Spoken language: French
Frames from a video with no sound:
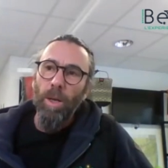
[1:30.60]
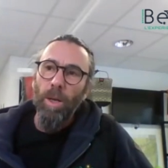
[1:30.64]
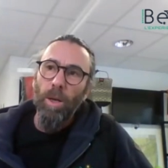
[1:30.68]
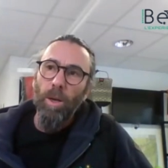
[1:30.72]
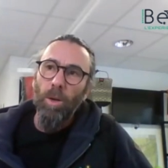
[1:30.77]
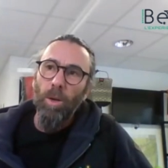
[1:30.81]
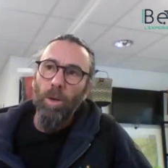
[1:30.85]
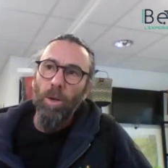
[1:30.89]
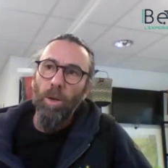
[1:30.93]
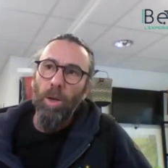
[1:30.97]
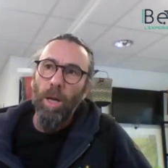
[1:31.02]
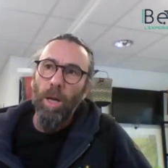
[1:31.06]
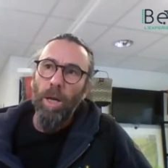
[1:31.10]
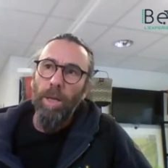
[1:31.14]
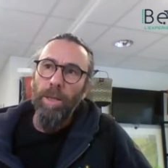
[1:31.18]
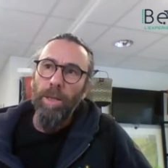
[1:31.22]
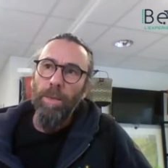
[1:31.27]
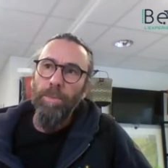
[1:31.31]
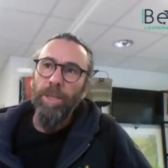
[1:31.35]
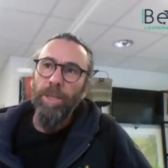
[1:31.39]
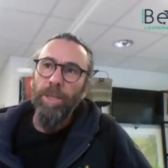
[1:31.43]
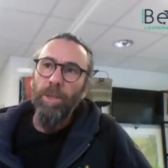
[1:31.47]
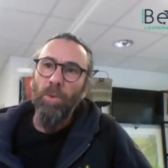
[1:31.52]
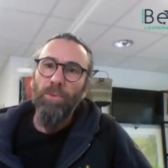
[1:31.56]
Euh, un
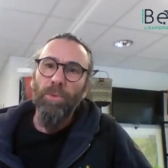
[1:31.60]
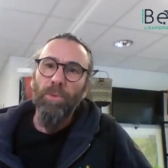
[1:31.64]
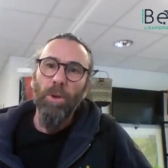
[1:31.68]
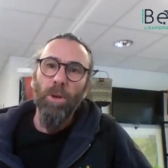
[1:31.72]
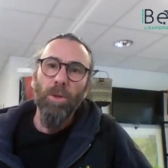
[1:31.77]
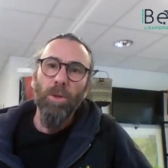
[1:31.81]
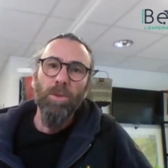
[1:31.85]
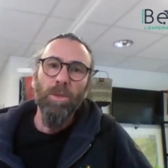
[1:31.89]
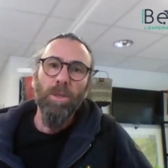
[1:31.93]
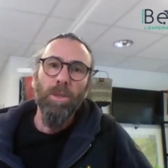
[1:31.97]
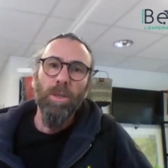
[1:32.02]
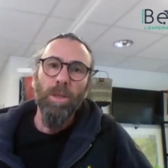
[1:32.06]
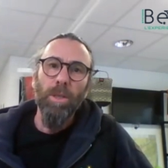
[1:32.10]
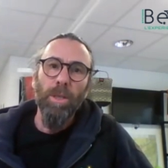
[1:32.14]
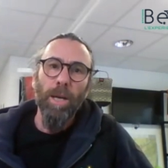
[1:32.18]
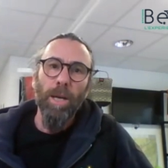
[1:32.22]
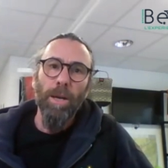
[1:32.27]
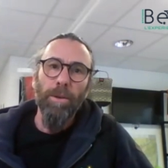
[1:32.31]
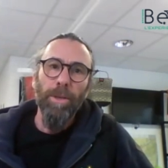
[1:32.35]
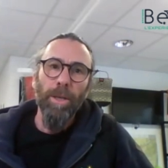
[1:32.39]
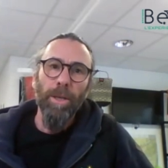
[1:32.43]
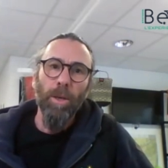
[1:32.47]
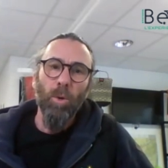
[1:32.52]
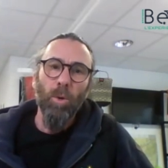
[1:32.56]
ami d'enfance qui
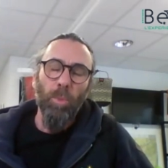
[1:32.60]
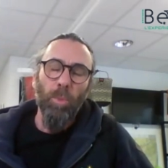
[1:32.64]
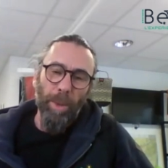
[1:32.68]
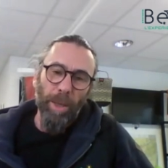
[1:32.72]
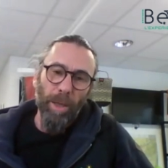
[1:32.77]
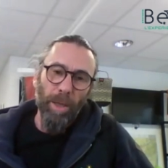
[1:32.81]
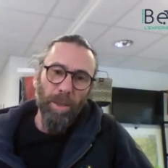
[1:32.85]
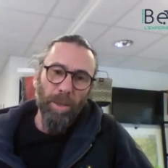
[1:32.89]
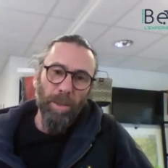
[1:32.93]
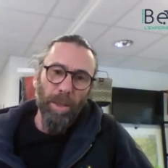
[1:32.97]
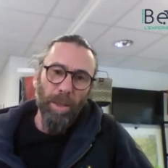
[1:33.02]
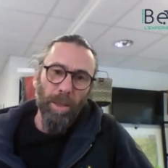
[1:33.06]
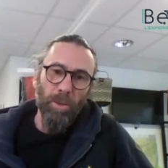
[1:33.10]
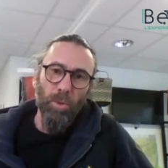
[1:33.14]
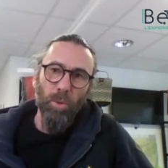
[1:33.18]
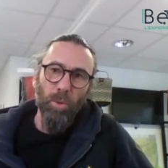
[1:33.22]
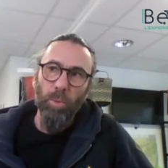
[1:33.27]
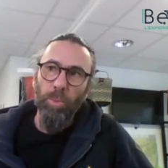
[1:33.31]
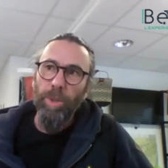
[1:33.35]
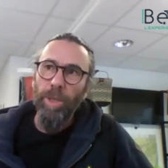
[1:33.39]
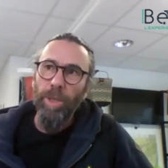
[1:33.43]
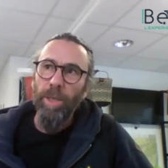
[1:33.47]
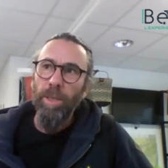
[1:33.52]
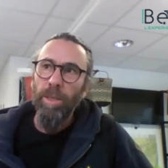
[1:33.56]
avait repéré Station
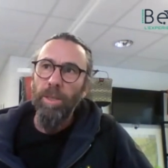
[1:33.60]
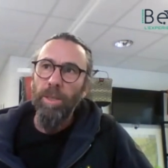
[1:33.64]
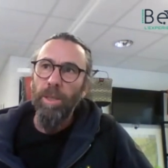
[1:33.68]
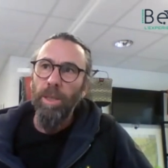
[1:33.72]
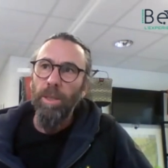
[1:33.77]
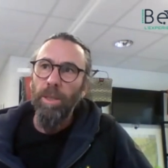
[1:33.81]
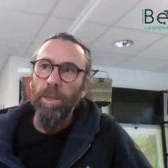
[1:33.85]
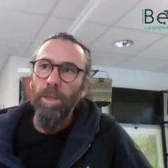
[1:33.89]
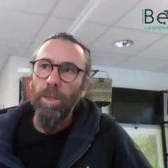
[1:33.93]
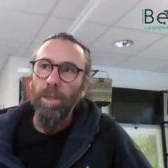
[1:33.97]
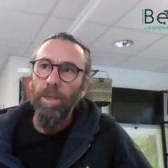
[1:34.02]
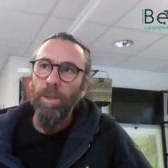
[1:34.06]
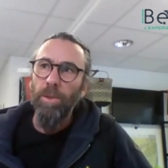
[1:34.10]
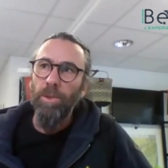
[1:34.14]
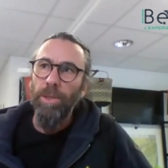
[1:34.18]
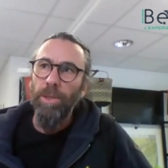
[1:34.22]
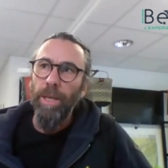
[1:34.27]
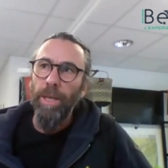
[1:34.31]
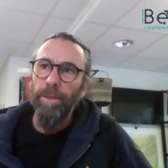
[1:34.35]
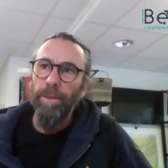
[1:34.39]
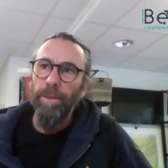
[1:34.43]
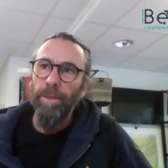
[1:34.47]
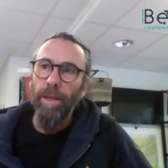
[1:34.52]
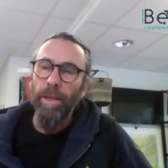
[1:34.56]
Bise et qui s'y
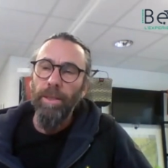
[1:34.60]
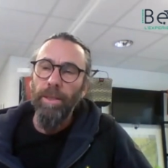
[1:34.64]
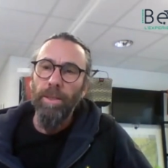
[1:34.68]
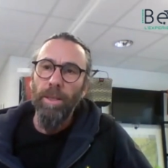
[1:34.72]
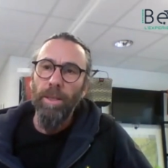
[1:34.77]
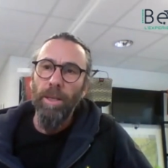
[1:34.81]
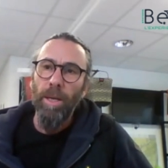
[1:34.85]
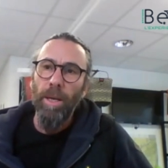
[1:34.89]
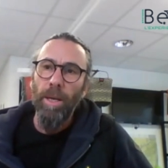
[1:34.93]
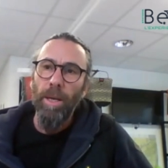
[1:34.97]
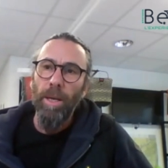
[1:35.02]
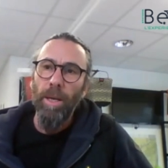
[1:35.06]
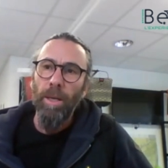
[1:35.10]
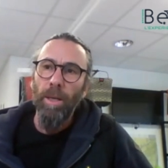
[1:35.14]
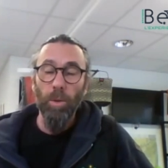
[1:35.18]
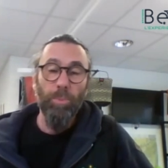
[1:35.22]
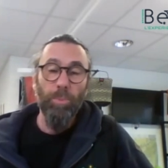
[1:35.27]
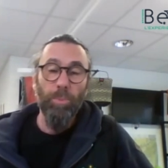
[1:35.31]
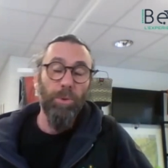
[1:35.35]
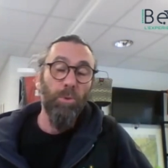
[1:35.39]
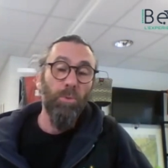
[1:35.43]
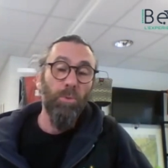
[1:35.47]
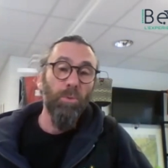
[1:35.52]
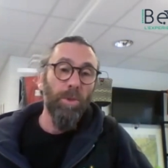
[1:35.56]
intéressait. Et
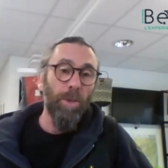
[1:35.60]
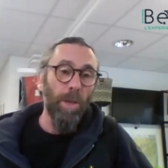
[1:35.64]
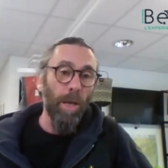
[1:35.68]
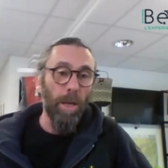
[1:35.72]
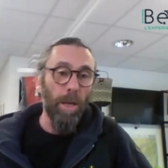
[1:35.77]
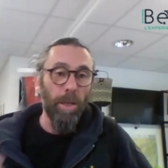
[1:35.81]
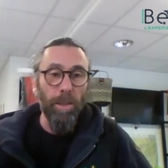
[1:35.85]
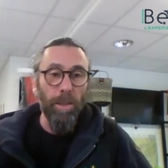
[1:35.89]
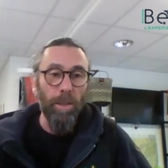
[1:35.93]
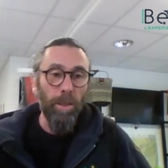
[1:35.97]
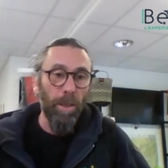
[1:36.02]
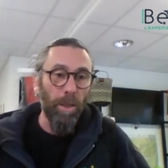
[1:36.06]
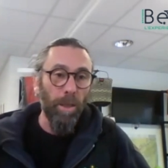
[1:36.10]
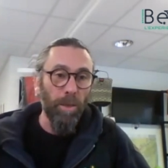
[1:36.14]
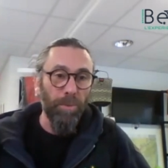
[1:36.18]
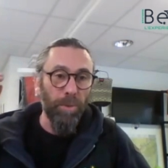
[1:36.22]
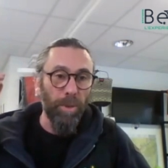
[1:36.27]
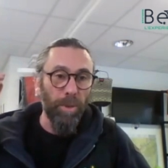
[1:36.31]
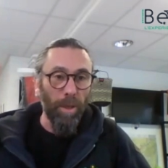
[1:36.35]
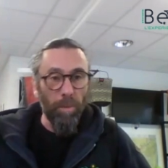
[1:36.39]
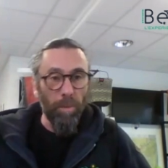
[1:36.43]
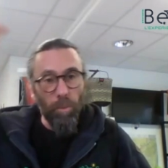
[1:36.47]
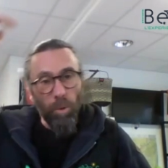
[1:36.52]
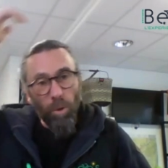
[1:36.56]
puis tout s'est aligné
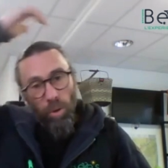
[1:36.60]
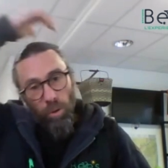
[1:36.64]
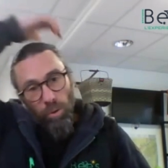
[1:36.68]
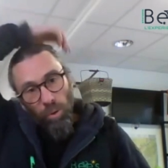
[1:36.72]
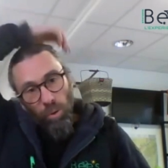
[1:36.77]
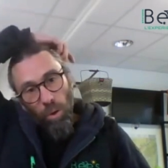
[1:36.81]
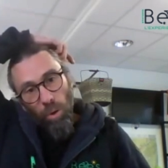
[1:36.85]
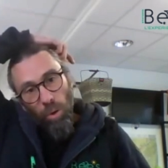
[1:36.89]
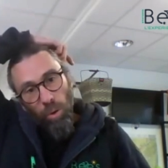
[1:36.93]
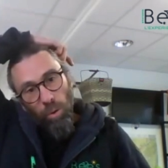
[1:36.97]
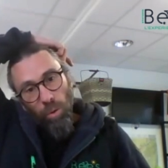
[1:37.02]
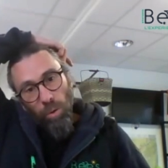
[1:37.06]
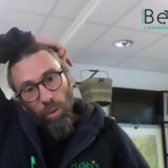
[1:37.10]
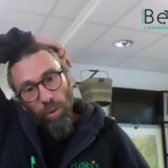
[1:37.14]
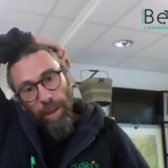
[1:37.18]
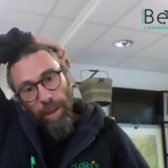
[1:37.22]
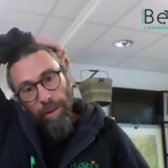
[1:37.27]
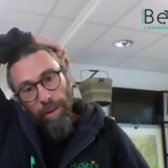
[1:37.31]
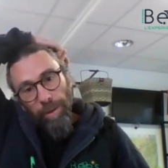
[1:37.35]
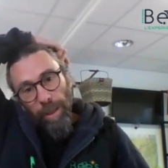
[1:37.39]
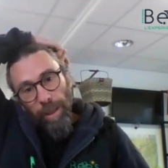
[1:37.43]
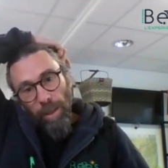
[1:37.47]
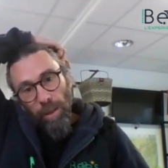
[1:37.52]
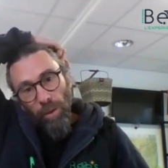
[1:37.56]
finalement, une rencontre
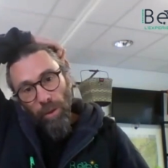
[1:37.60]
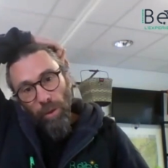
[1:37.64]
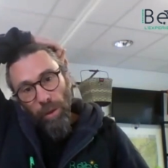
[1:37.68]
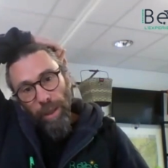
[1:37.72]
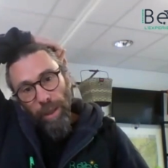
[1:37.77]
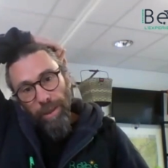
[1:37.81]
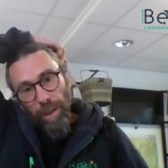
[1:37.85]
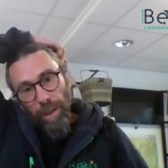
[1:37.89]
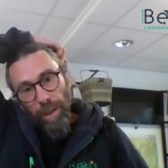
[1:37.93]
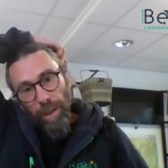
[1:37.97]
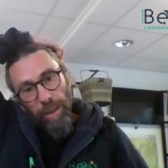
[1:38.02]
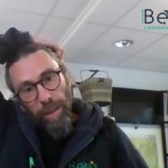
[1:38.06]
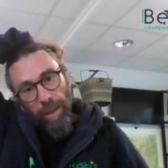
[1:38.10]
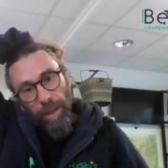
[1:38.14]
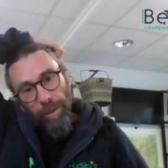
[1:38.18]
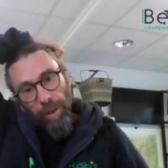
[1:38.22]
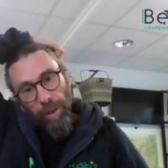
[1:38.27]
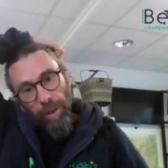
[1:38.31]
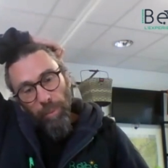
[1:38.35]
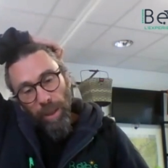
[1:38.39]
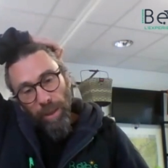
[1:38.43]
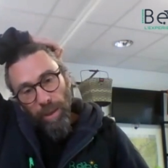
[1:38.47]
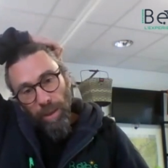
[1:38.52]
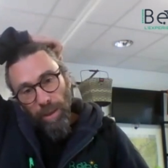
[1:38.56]
avec euh, Étienne,
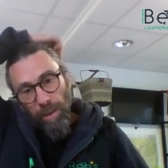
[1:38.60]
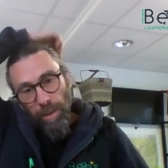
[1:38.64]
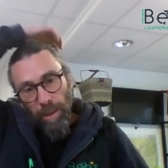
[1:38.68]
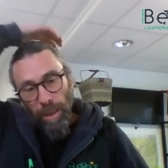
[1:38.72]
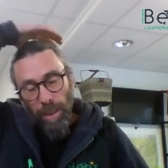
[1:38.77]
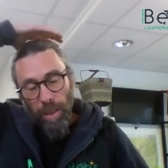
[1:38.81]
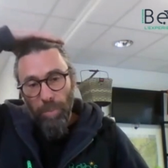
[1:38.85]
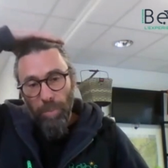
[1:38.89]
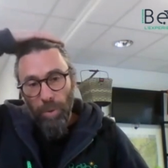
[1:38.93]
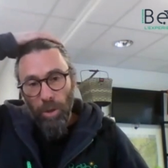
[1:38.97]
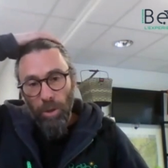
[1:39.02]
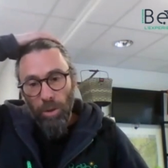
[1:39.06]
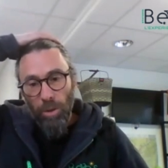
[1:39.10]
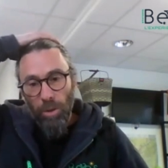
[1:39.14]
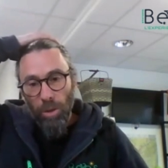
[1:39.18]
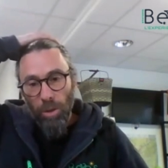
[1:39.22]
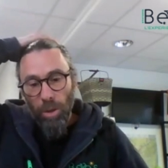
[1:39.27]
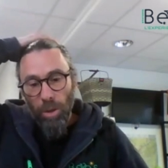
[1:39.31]
avec Baptiste à l'époque.